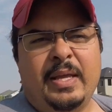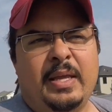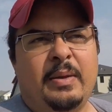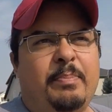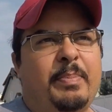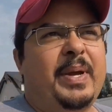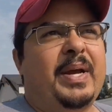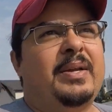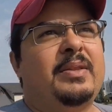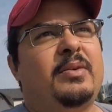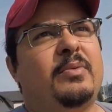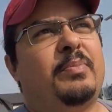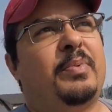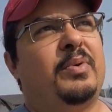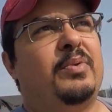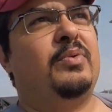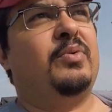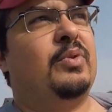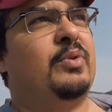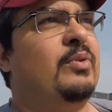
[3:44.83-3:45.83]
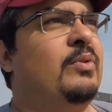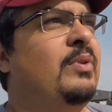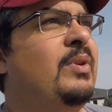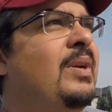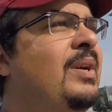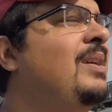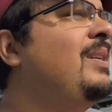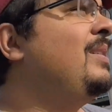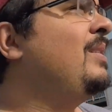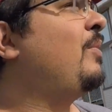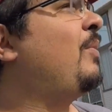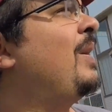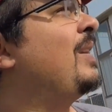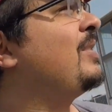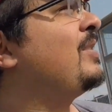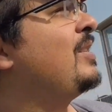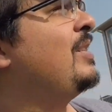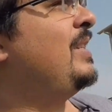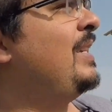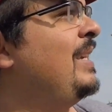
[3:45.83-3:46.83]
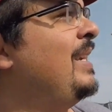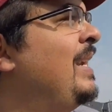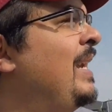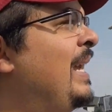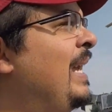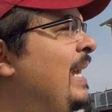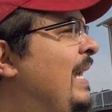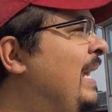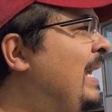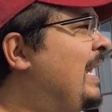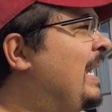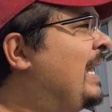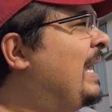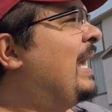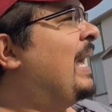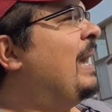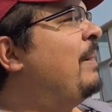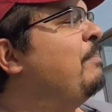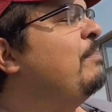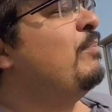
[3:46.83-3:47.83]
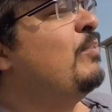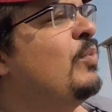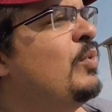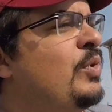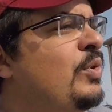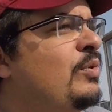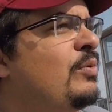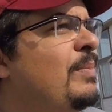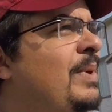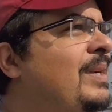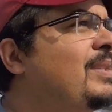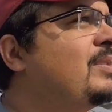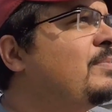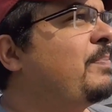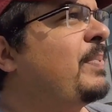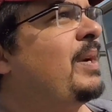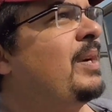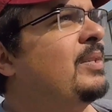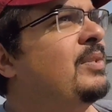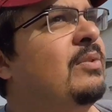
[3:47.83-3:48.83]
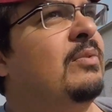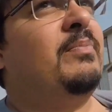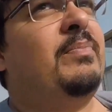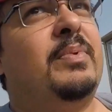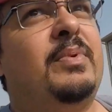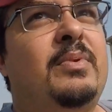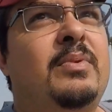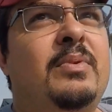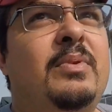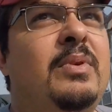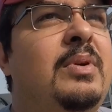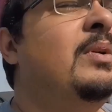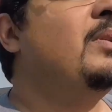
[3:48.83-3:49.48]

e pega teu produto. Eu acho que é muito mais prático pro,